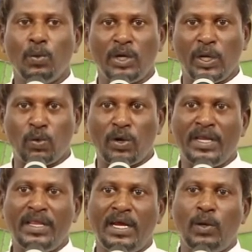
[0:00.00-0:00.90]
உன்னுடைய
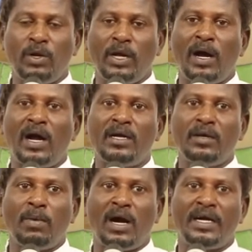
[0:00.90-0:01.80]
குழந்தைகள் உன்னுடைய ஆடு
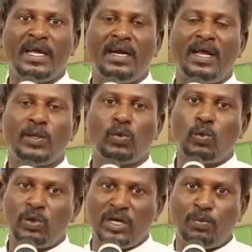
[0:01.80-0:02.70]
மாடு எல்லாத்தையும்
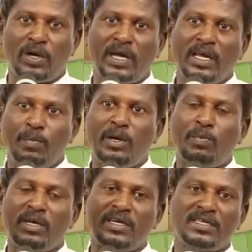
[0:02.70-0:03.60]
கூட்டின்னு போனால் எப்படி
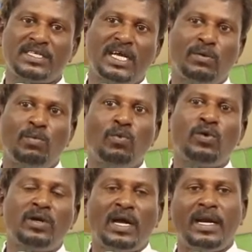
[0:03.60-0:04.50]
போய் நீ சேர்வ
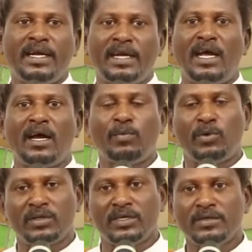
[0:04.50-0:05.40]
மூணு நாளைக்கு என்ன ஆக
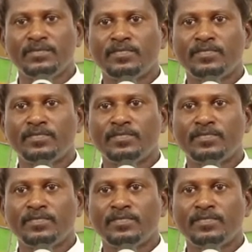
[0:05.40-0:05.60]
போகிறது